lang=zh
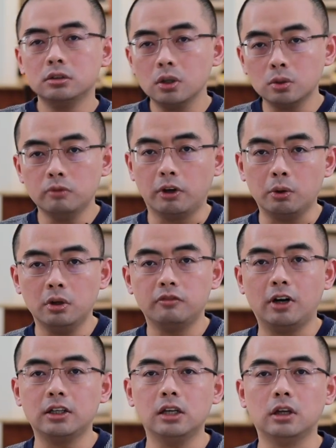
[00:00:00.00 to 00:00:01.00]
交通违规的
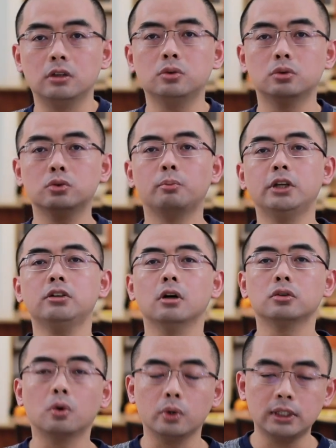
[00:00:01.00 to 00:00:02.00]
罚单呢就就没事儿
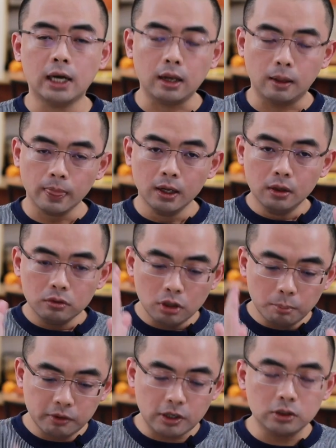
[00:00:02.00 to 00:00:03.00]
了，就回家了。
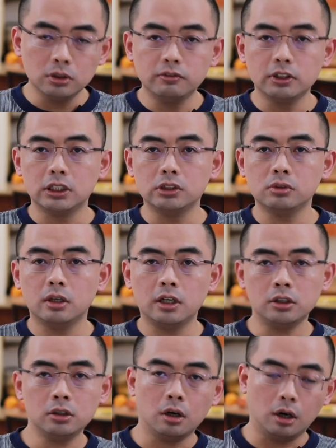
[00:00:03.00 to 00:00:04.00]
所以孟晚舟的问题就要
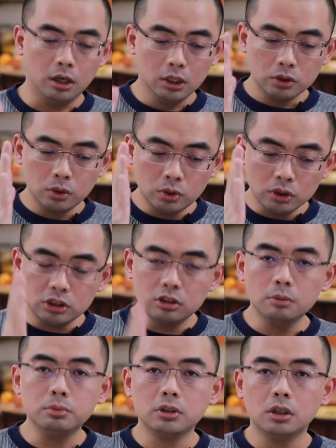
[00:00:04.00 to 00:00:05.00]
在这儿，就是说你
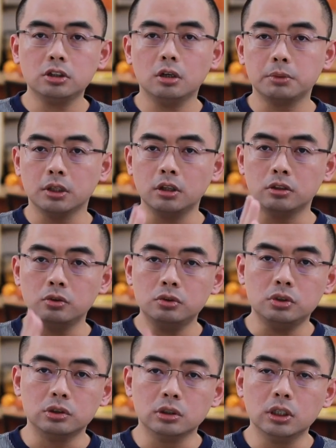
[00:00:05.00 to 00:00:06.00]
能不能证明呢？你
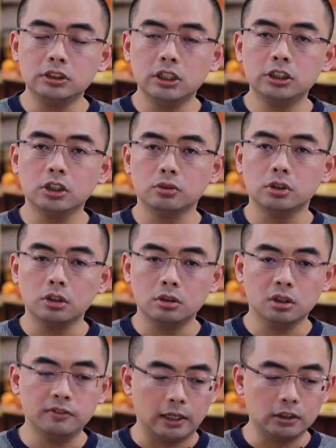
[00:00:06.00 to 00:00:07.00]
取得的这些证据是
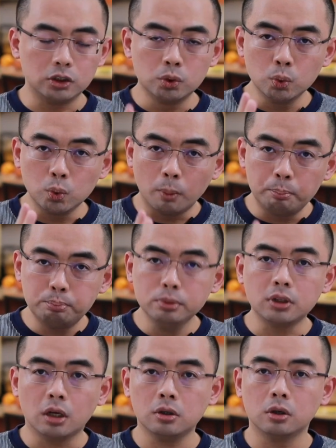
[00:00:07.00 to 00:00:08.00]
合法的？如果
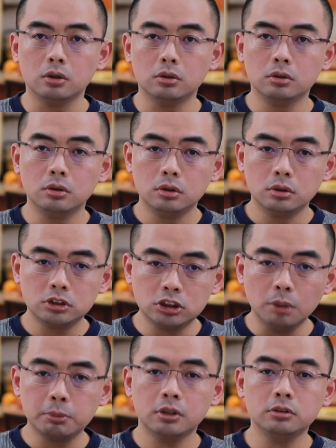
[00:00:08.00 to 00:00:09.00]
不能够
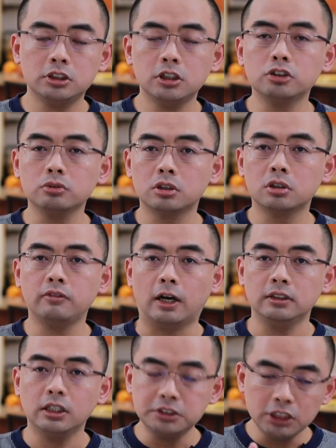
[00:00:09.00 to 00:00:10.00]
证明这些证据是合
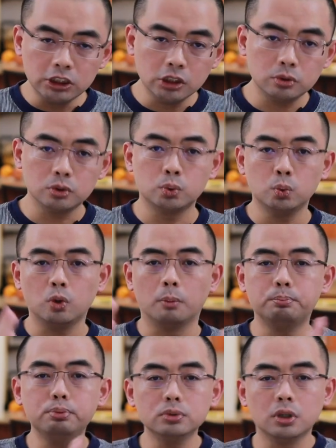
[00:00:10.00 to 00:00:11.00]
法，那这些证据如果
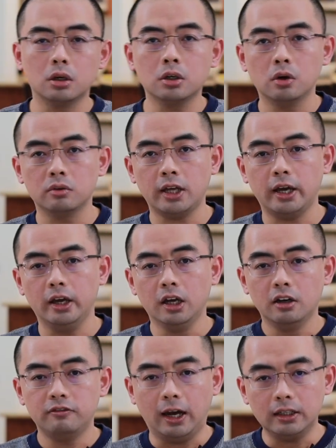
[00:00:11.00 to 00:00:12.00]
不能够在
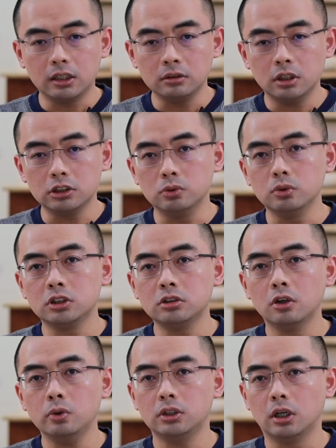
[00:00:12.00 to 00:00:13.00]
法庭的引渡听
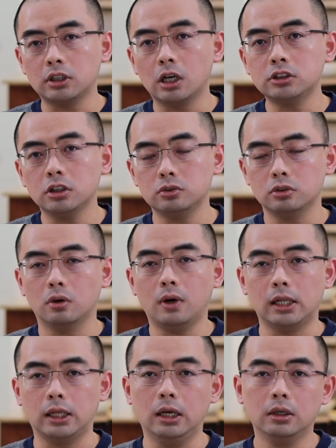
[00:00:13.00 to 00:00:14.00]
证会上当证据的
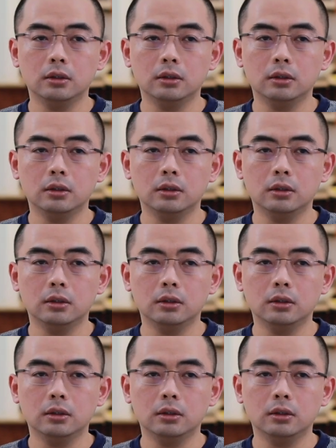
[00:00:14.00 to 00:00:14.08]
话呢，